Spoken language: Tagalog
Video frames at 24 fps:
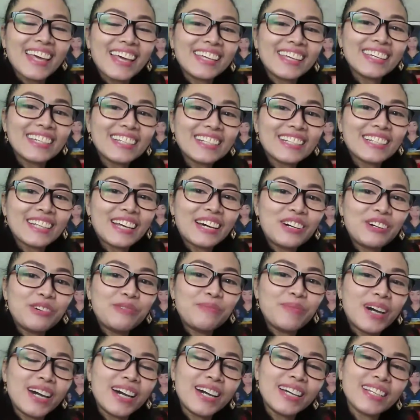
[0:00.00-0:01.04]
Thank you
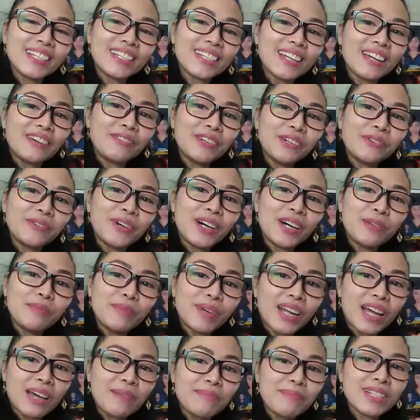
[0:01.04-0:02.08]
so much,
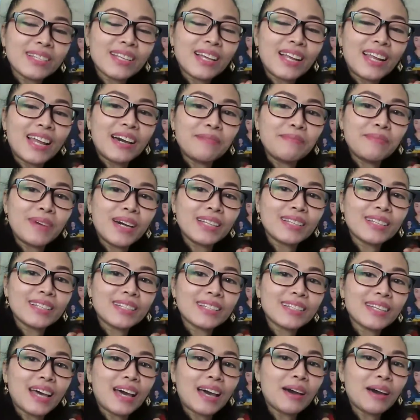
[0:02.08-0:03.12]
everyone. Maraming
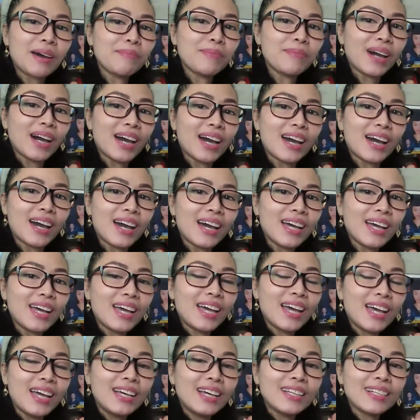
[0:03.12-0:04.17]
salamat sa mga
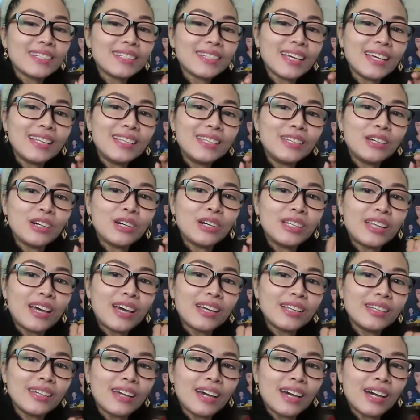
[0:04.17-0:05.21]
sa inyo,
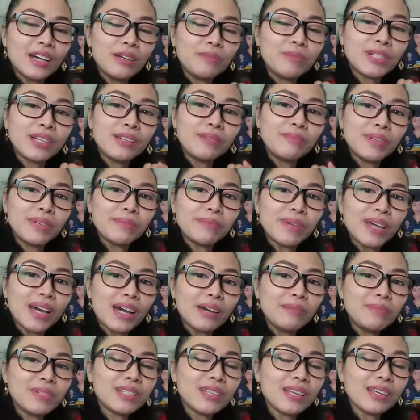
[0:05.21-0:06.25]
Daddy Abs and Baby
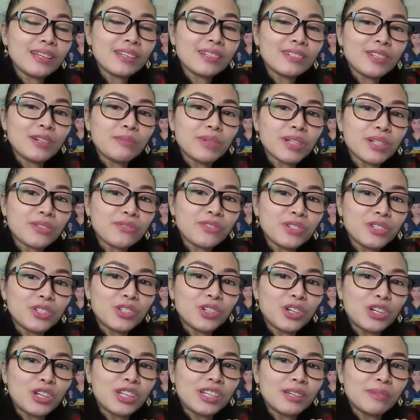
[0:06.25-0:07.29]
Abs. Thank you so much for
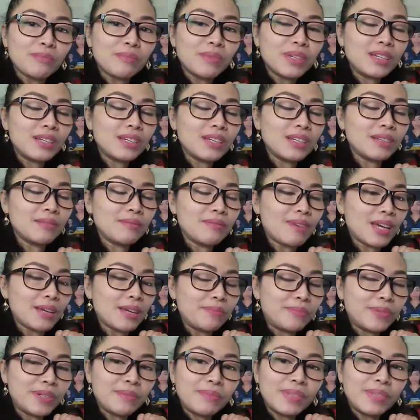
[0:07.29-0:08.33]
joining me in my
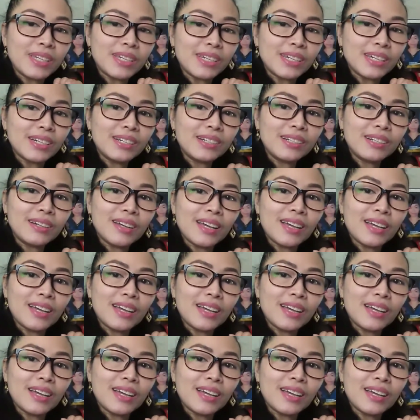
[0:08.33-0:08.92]
premiere.